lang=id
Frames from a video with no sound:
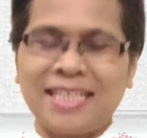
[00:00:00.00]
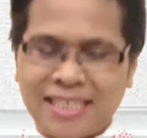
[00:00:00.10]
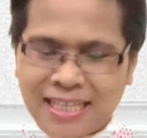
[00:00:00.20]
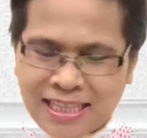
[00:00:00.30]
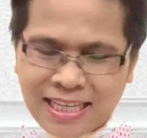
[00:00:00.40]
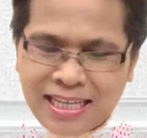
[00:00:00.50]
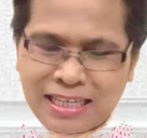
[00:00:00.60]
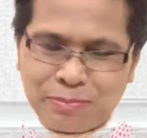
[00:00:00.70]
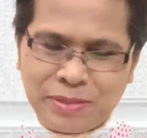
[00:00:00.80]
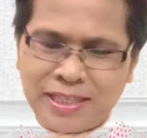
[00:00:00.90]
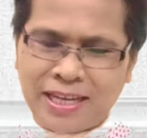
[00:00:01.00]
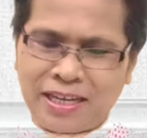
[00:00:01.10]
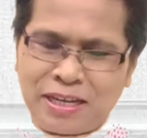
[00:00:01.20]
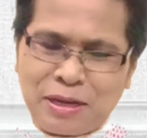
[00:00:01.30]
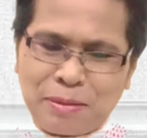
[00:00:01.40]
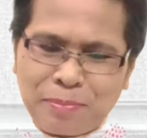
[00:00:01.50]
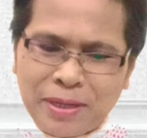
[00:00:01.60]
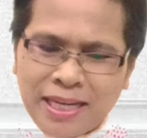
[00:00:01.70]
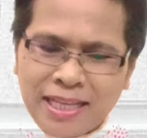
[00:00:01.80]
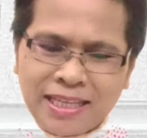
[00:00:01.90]
Dikatakan demikian,
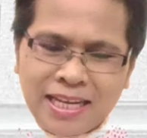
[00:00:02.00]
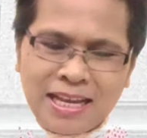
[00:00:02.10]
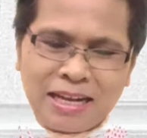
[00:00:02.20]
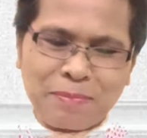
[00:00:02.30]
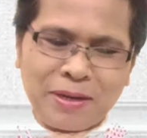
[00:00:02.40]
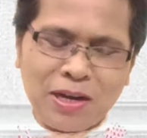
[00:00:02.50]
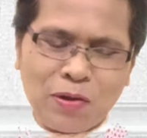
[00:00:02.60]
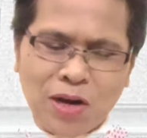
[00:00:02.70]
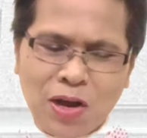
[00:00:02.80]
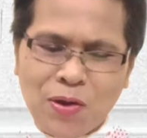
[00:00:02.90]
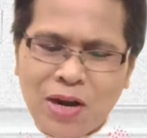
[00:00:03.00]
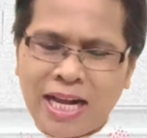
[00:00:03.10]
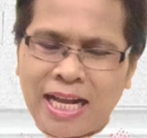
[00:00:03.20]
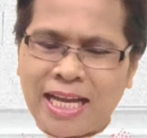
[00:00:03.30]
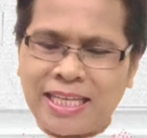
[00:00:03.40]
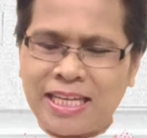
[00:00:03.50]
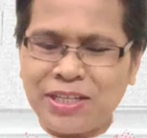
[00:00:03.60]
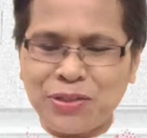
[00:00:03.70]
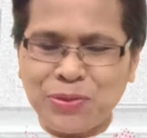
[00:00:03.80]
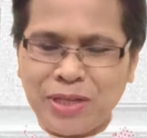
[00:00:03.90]
Peringatkanlah kepada orang-orang kaya
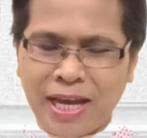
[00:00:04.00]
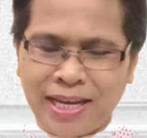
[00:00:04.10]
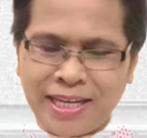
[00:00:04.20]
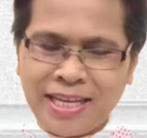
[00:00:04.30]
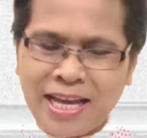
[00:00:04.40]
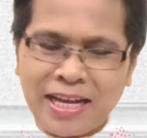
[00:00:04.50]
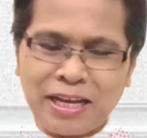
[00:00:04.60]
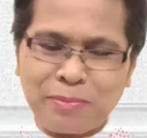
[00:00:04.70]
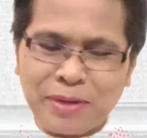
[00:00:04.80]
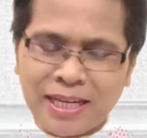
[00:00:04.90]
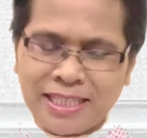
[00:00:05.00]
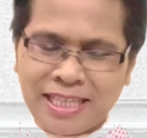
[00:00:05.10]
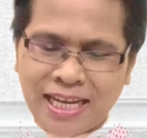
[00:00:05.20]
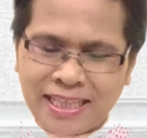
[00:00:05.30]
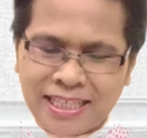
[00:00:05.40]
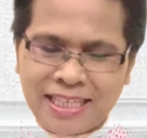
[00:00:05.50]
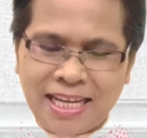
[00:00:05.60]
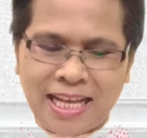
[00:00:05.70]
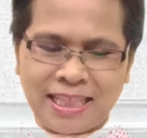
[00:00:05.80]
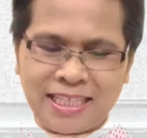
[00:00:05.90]
di dunia ini agar mereka jangan
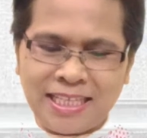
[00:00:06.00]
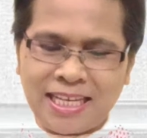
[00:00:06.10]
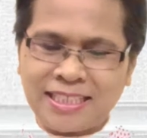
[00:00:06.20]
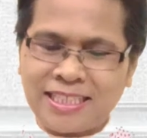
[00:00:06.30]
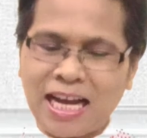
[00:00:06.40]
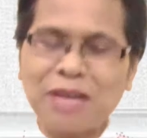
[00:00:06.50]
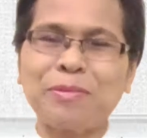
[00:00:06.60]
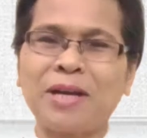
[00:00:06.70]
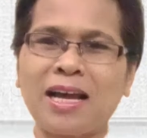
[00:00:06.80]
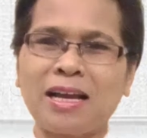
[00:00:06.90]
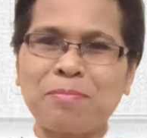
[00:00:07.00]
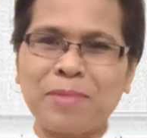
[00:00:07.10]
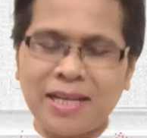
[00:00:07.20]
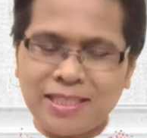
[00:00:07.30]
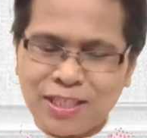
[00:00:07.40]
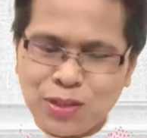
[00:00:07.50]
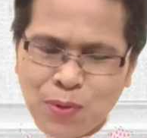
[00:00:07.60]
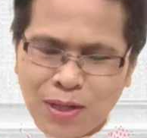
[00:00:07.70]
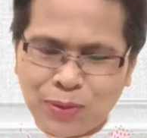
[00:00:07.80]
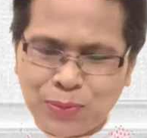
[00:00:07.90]
tinggi hati dan jangan berharap pada
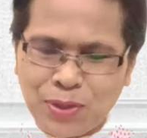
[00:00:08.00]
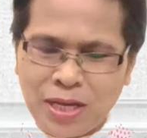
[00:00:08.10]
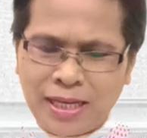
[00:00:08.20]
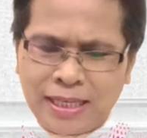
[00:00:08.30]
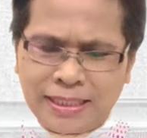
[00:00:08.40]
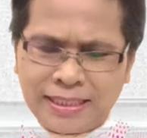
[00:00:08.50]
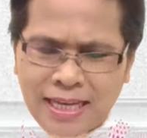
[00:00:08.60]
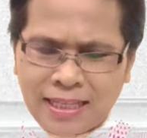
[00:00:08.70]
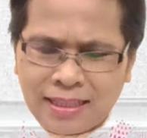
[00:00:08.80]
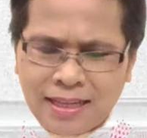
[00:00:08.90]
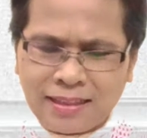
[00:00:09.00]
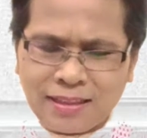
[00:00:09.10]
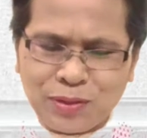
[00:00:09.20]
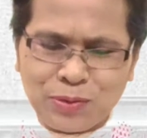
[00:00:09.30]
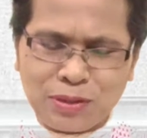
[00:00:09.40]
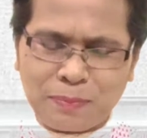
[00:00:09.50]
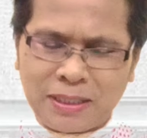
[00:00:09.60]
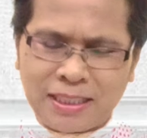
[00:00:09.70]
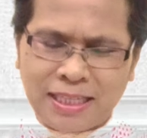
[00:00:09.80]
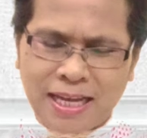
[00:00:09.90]
sesuatu yang tak tentu
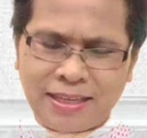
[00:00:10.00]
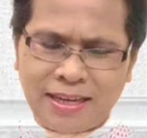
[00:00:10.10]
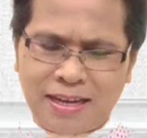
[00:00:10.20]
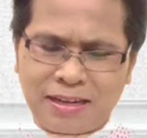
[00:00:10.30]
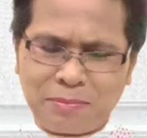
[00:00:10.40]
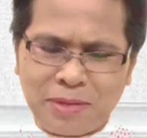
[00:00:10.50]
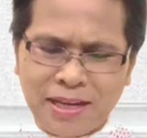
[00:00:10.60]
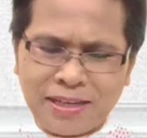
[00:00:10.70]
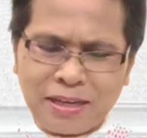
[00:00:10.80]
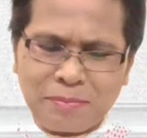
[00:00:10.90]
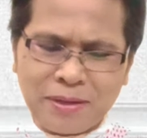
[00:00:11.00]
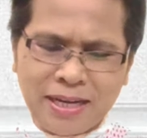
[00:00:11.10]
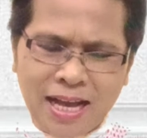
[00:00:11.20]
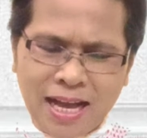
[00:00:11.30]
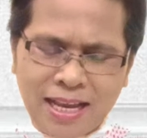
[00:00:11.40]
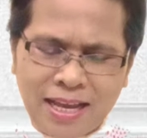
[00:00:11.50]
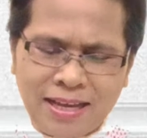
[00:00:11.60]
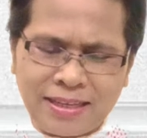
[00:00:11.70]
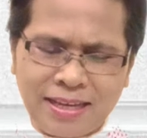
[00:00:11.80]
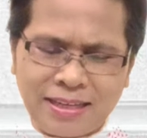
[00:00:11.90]
seperti kekayaan, melainkan pada
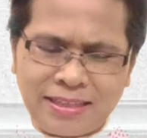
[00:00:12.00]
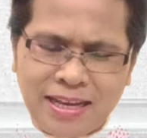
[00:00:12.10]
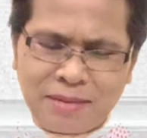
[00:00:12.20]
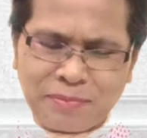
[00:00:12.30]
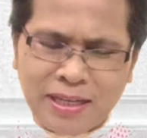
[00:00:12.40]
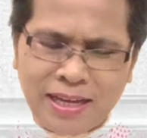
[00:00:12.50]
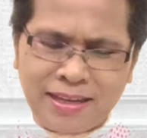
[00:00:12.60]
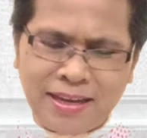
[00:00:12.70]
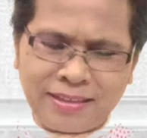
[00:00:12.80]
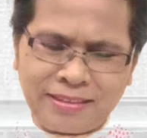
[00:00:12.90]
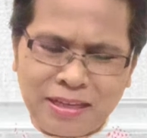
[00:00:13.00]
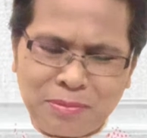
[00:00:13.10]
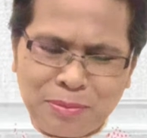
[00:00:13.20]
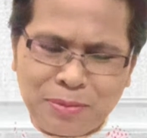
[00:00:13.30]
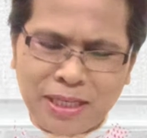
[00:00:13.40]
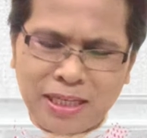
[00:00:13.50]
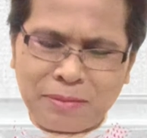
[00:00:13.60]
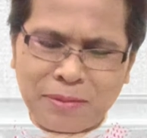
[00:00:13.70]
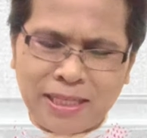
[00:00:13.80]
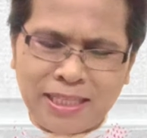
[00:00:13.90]
Allah yang dalam kekayaannya memberikan
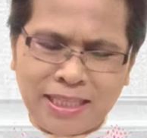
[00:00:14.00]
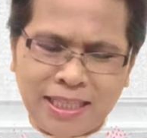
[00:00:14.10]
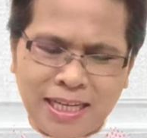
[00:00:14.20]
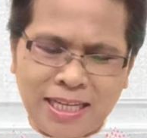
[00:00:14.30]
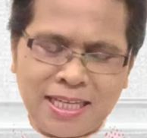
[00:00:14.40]
kepada kita